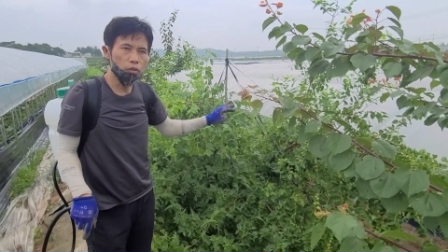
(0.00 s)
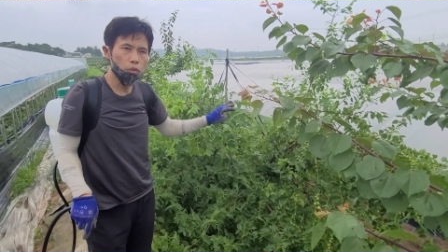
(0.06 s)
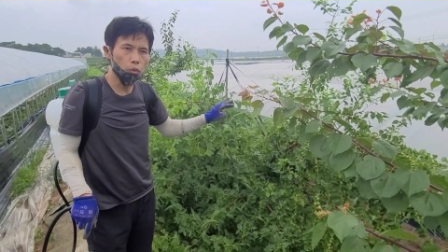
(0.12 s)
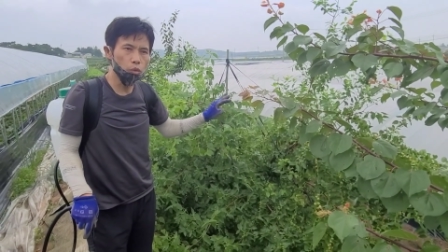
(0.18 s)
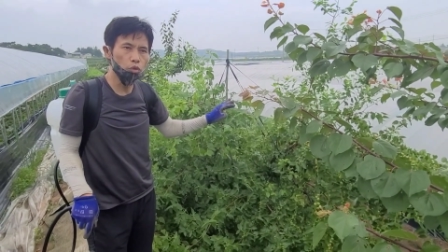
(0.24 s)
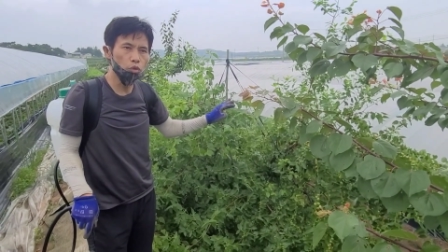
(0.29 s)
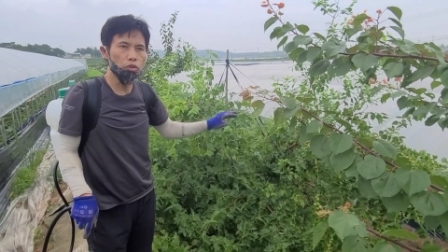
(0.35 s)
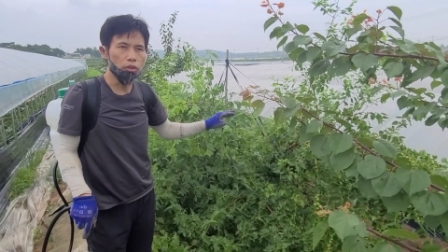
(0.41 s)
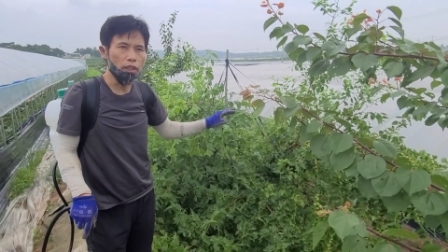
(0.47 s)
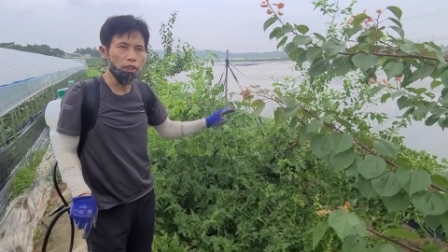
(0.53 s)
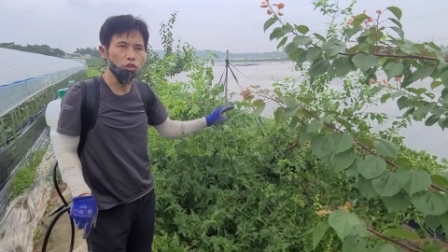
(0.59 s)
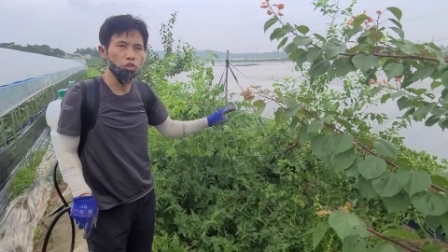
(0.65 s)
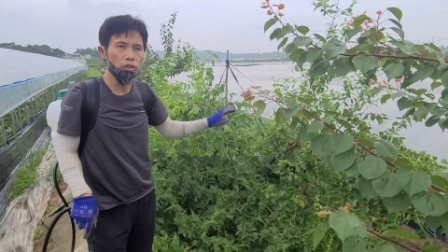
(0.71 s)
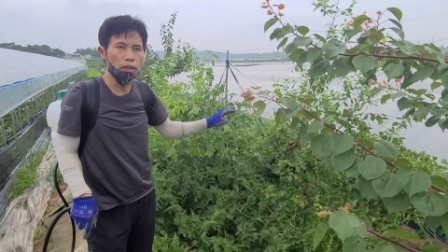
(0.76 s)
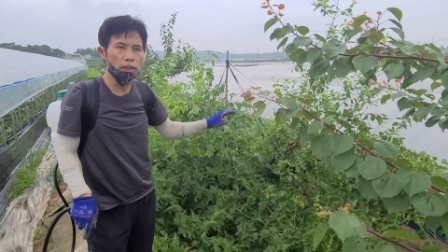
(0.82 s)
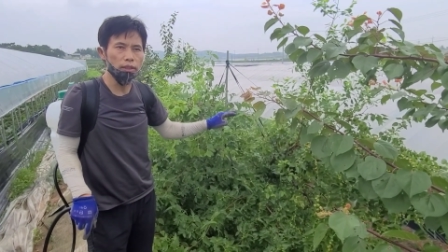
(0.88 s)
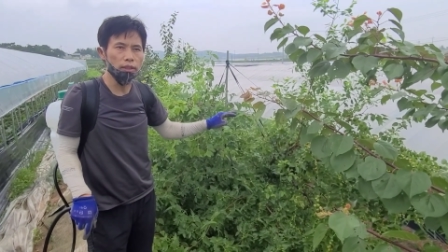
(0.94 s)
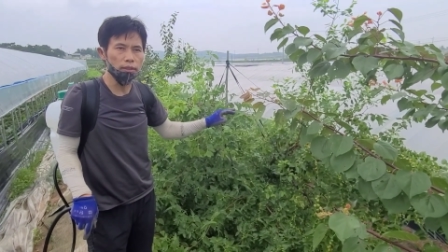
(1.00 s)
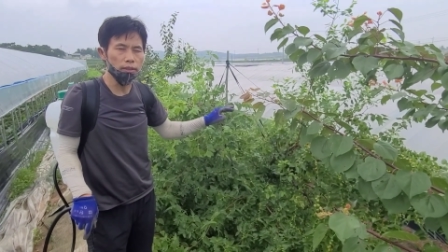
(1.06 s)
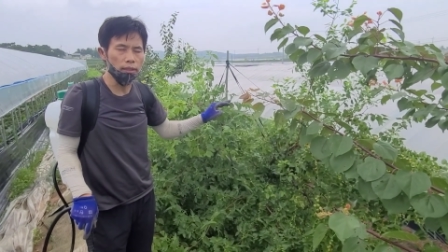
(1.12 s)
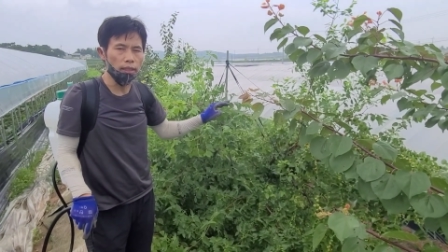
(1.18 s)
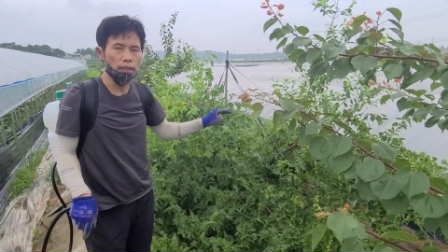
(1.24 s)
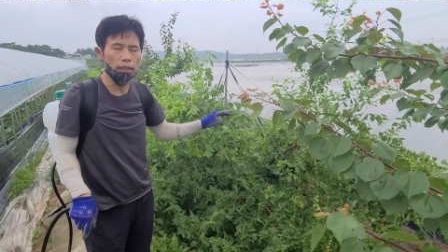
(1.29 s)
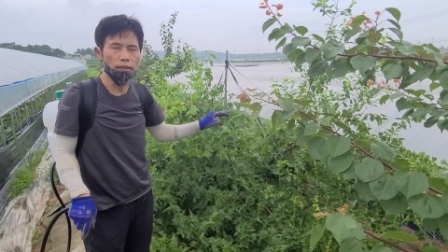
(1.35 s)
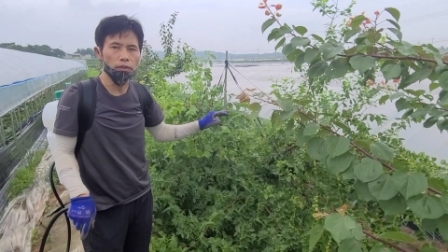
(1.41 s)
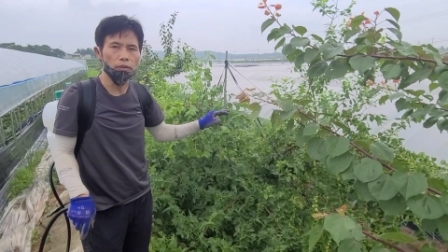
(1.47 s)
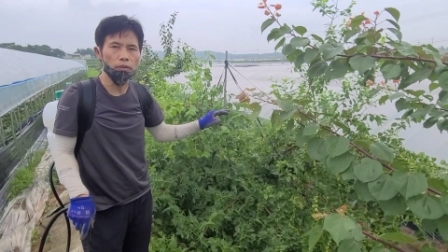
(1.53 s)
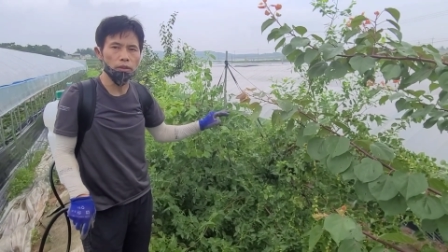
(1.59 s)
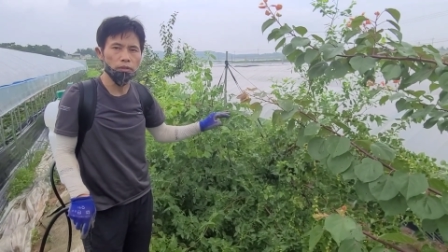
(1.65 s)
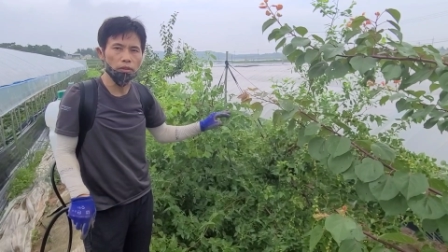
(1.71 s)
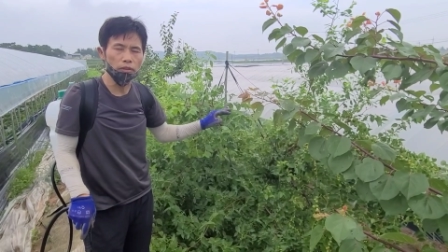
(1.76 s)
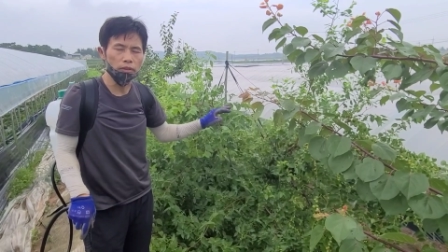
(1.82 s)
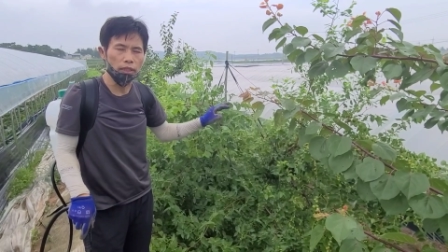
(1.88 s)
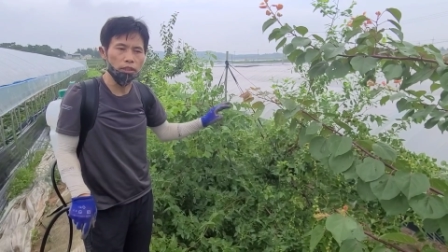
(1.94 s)
꽃 대추가 이렇게 자라는
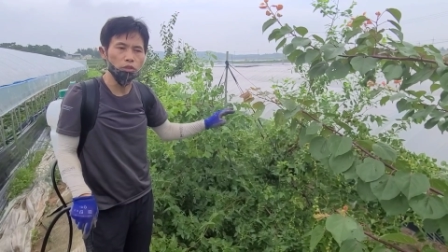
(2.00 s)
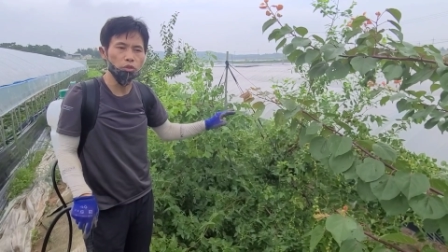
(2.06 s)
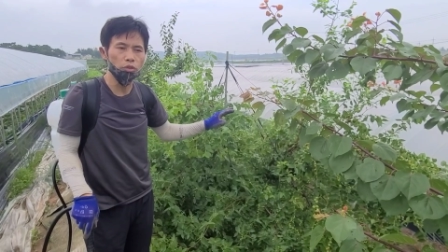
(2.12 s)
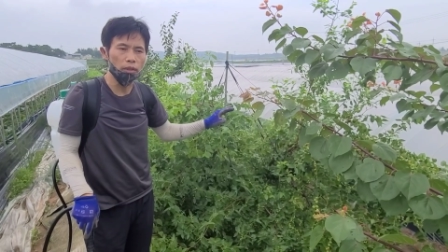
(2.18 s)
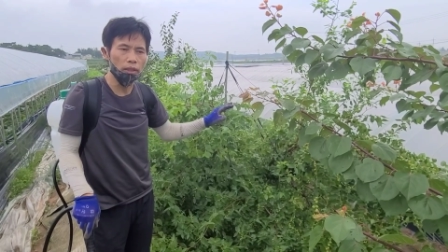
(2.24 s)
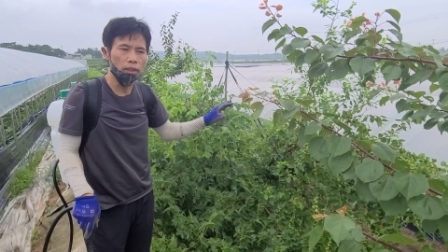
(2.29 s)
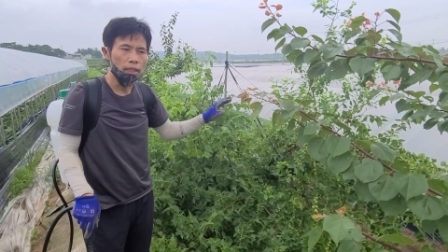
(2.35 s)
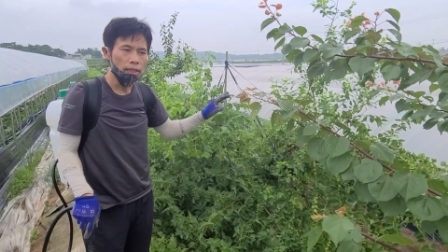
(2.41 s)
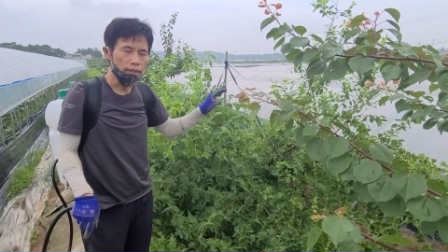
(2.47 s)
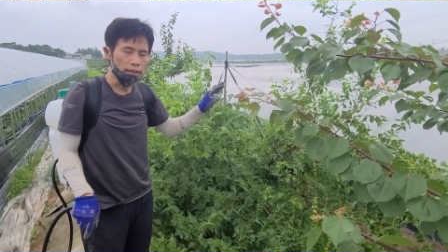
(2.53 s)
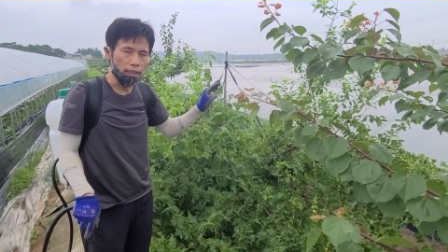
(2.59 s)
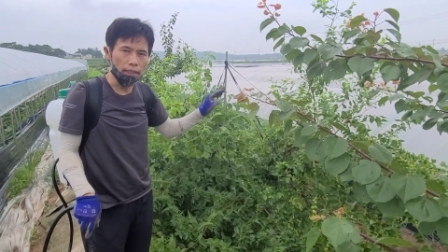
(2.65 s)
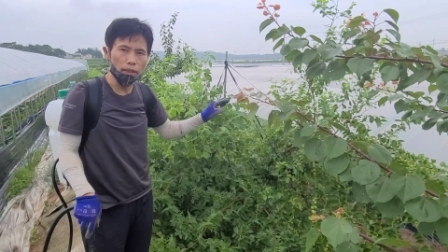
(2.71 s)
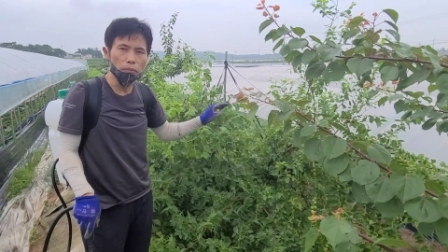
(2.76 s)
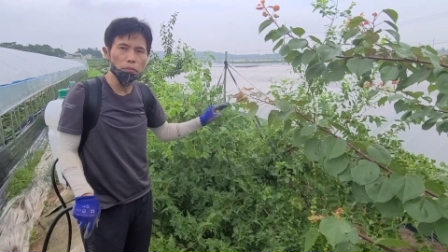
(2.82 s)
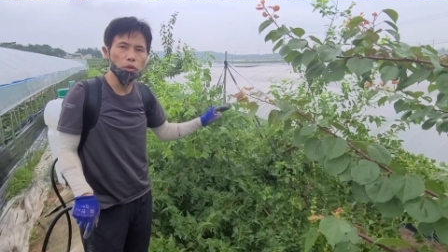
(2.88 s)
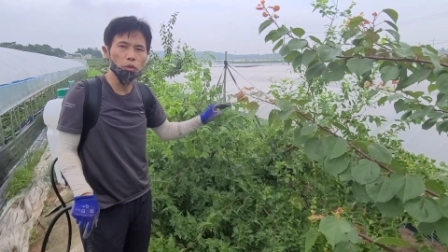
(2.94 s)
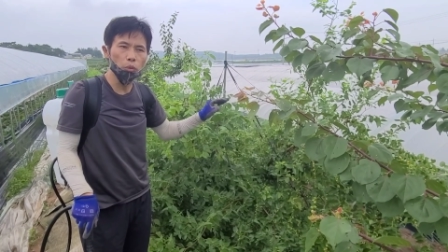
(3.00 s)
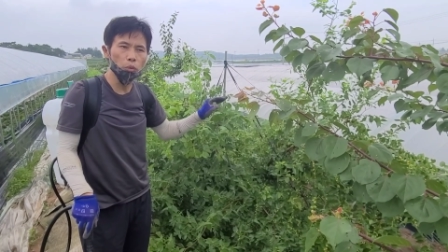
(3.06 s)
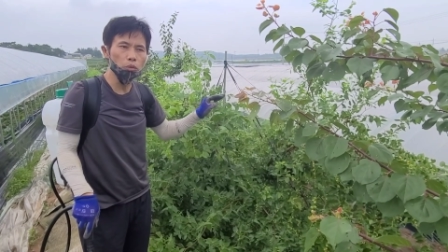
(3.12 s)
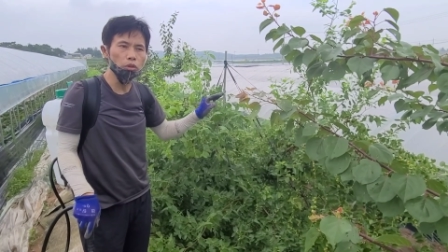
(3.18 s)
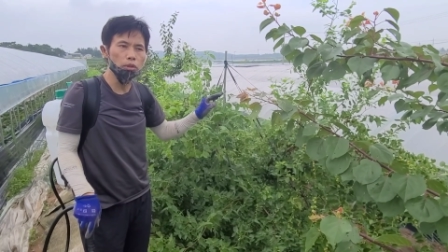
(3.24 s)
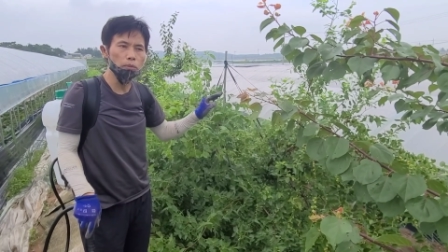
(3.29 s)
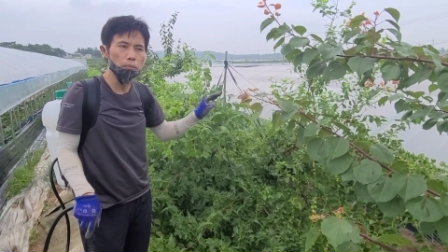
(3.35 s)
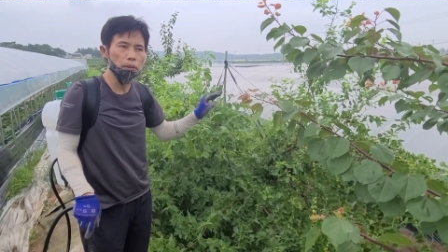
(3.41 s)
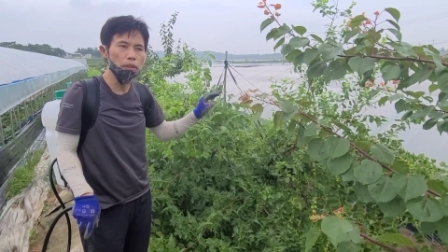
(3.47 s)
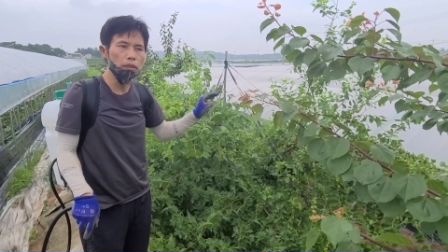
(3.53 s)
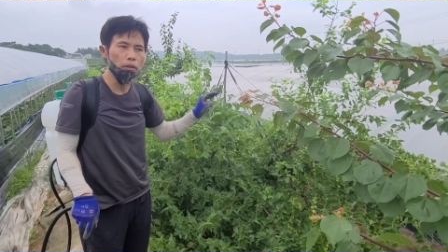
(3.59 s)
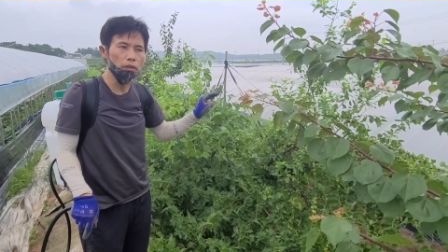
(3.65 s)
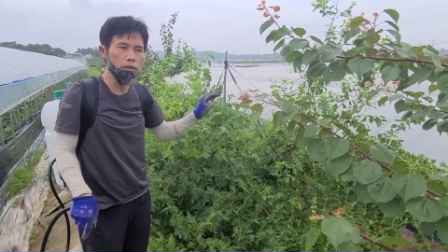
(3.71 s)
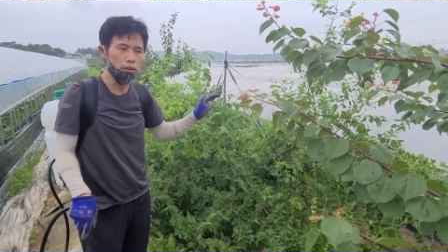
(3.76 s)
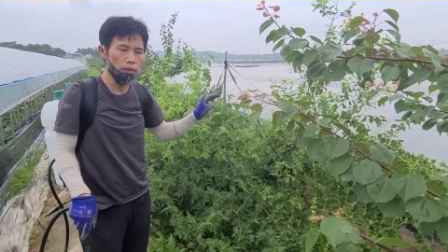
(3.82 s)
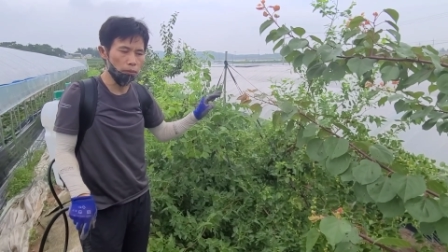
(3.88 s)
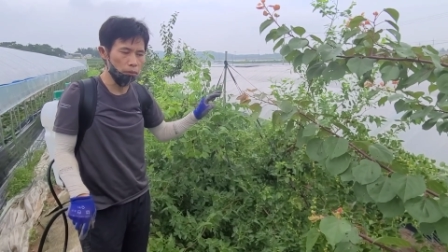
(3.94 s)
거라서 대추가 자라면서 꽃을 피는
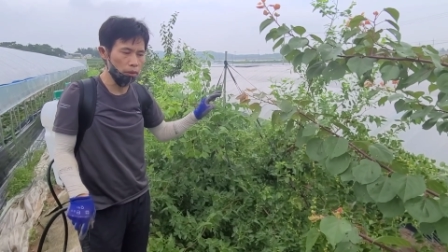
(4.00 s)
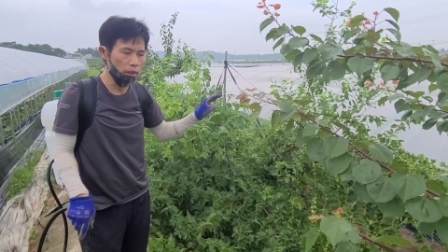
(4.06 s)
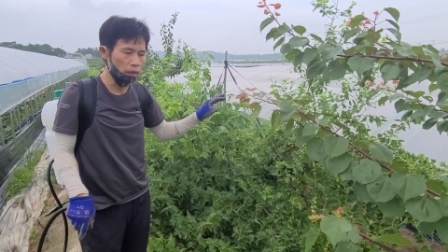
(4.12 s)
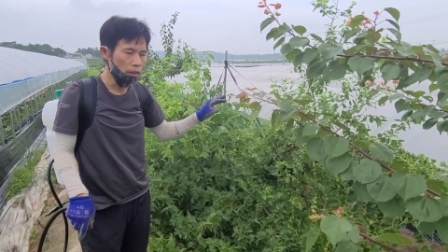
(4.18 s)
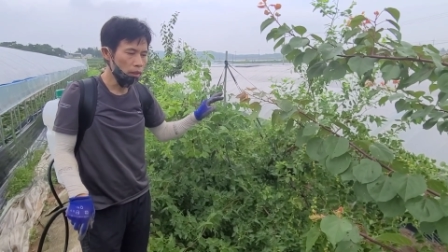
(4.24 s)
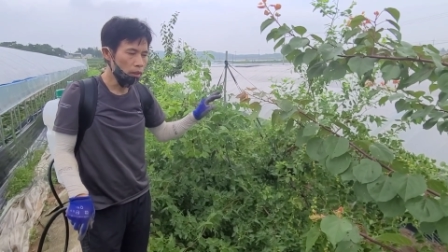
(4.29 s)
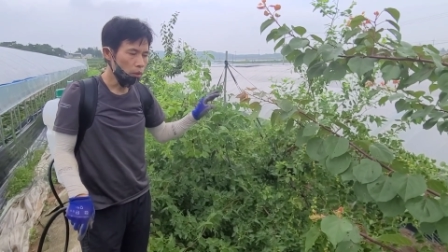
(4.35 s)
거기 때문에